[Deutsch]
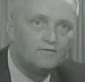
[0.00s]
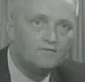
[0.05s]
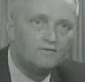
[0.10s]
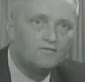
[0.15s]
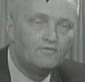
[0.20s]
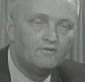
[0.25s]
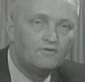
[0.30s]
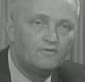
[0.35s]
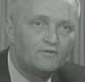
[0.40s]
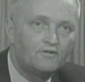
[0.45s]

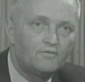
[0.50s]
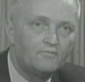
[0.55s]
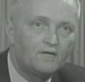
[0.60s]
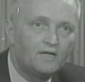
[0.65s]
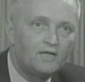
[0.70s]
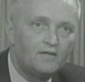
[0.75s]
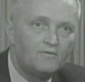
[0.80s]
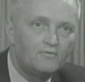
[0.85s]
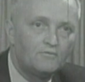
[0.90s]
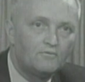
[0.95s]
Wenn wir
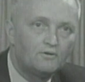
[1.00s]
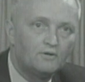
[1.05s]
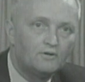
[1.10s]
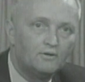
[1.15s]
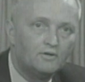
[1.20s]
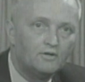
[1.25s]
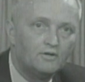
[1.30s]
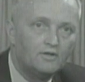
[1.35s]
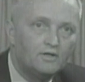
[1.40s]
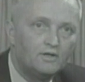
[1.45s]
vermeiden
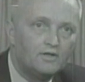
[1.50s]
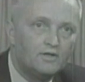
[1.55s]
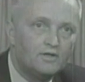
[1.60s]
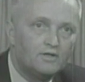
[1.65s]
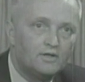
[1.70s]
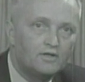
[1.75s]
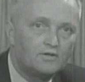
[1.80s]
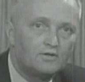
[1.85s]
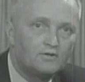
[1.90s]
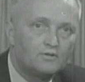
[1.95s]
wollen,
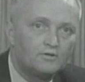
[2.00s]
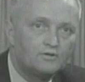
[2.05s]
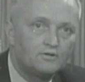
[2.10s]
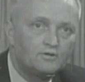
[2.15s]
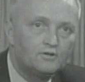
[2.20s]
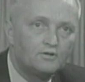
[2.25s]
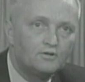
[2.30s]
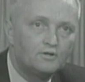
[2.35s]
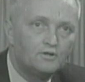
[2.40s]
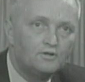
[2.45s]
dass
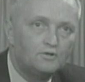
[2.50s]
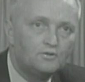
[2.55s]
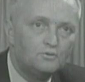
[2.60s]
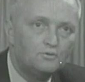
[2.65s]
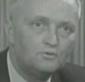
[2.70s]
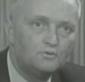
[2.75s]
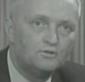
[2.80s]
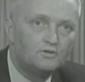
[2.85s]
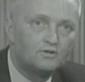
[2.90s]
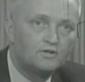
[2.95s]
unsere
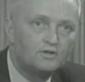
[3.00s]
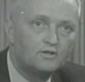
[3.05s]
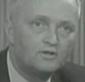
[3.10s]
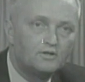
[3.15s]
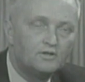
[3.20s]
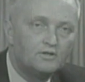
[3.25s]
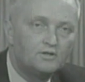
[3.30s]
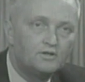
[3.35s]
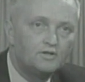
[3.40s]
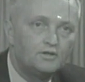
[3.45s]
Jugend
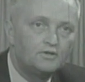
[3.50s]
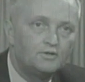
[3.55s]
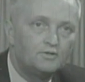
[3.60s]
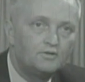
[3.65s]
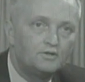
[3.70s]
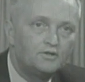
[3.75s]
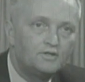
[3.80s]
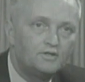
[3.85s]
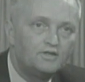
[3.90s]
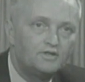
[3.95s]
sich
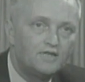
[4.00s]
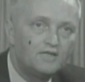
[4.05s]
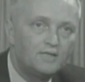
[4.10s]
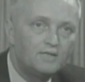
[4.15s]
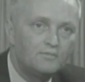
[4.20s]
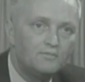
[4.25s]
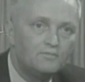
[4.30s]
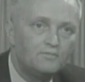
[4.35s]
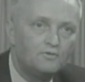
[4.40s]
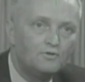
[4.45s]
durch
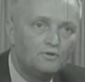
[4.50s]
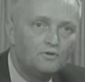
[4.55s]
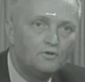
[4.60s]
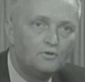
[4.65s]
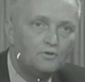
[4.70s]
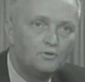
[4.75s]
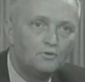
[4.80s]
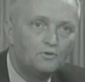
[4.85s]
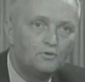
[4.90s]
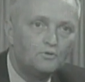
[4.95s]
dieselben
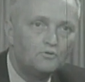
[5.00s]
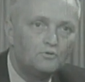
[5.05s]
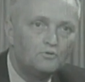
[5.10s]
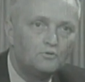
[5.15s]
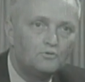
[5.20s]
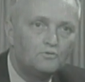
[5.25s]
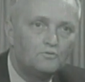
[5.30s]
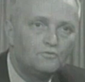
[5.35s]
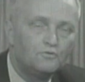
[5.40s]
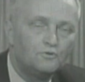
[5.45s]
Irrungen
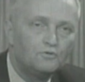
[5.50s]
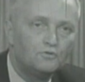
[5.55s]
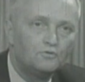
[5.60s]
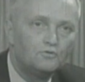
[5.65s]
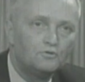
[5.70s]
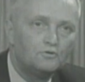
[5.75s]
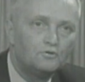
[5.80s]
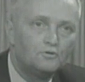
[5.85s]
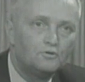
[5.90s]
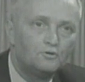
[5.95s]
und
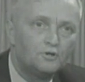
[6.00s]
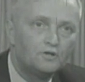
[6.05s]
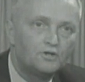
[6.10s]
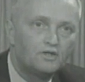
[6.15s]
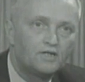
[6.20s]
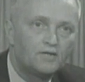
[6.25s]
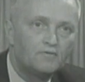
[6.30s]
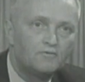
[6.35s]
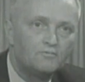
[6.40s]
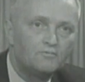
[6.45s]
Wirrungen
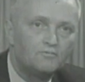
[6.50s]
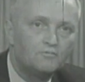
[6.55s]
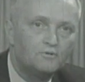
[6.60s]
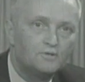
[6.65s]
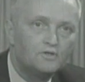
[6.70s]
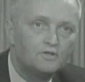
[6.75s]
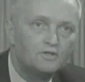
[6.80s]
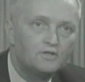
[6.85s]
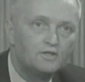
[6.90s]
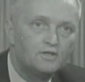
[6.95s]
durchkämpfen
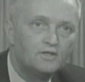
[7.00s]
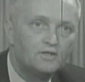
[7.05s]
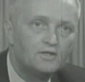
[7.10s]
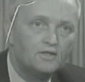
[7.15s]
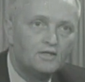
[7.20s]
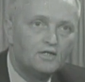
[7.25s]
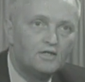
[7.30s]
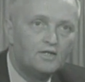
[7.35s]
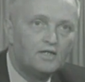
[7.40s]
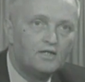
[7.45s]
muss,
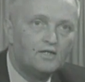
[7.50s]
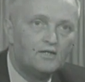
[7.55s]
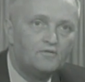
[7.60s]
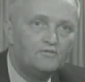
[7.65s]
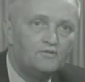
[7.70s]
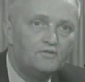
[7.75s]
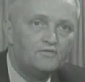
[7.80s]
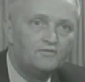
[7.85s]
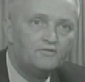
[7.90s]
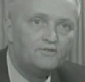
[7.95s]

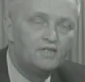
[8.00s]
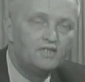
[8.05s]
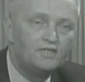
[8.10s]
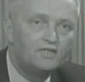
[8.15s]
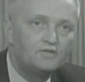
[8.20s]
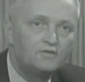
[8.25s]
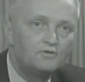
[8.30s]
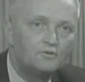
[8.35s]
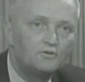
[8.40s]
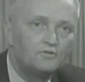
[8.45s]
wie wir
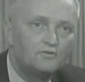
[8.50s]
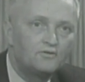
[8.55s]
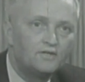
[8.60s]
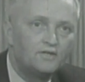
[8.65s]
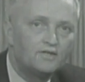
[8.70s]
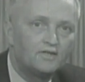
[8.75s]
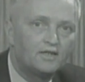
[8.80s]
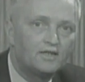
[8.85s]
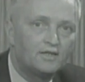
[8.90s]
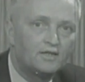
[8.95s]
es
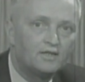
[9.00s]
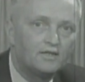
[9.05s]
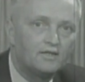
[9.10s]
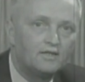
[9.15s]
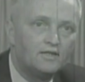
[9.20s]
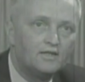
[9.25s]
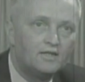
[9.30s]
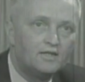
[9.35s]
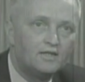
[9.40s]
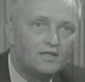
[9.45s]
notwendig hatten,
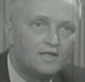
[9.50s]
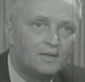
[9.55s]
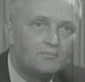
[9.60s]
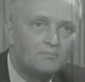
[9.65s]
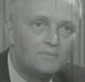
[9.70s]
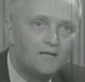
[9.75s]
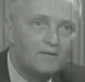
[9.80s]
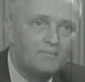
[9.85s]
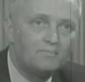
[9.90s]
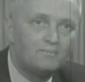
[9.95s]

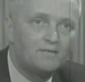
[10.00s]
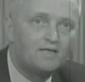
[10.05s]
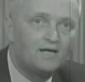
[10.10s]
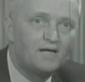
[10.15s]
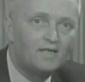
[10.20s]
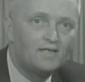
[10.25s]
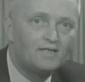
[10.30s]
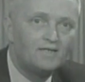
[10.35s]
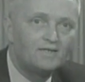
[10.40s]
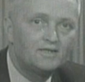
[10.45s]
dann bleibt
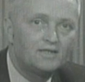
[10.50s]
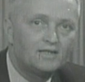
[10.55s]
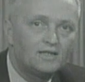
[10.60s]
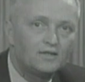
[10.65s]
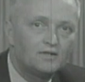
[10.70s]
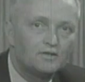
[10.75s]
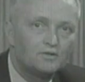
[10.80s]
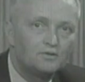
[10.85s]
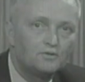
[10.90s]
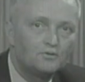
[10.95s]
gar nichts
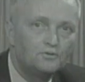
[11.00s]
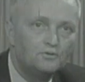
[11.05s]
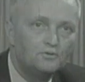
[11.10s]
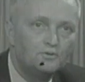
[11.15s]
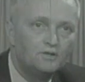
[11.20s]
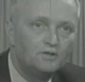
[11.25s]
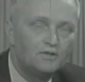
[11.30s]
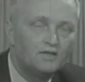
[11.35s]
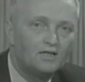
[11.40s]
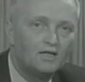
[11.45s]
anderes
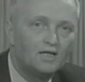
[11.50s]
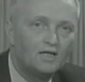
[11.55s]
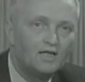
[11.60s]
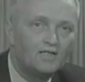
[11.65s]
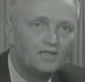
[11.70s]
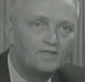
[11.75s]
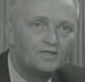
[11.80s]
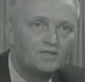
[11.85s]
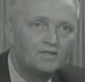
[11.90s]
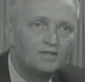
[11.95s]
übrig,
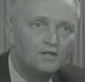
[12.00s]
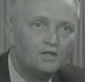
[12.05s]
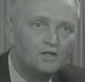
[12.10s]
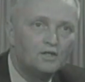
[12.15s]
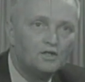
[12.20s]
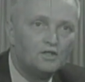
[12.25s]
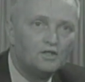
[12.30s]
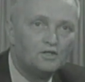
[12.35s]
als sie